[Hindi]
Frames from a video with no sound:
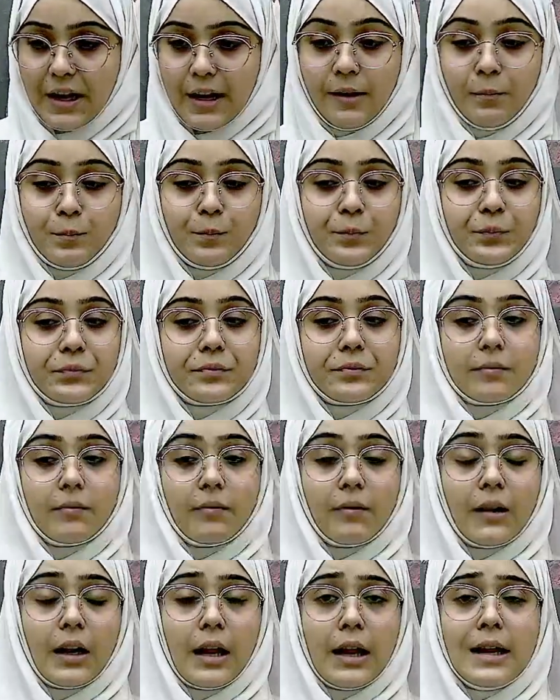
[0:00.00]
के
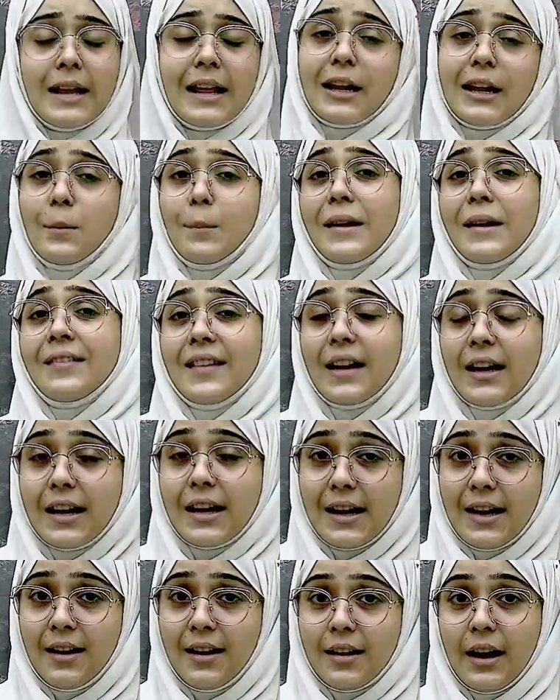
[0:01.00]
लेकिन
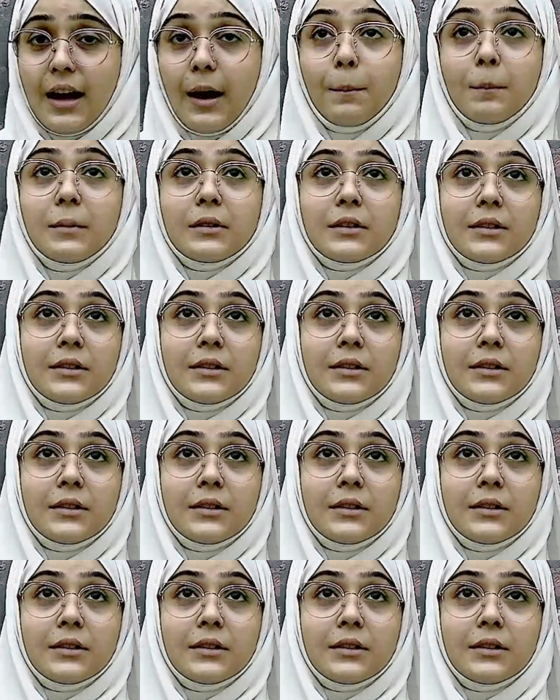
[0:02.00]
बेसिकली अब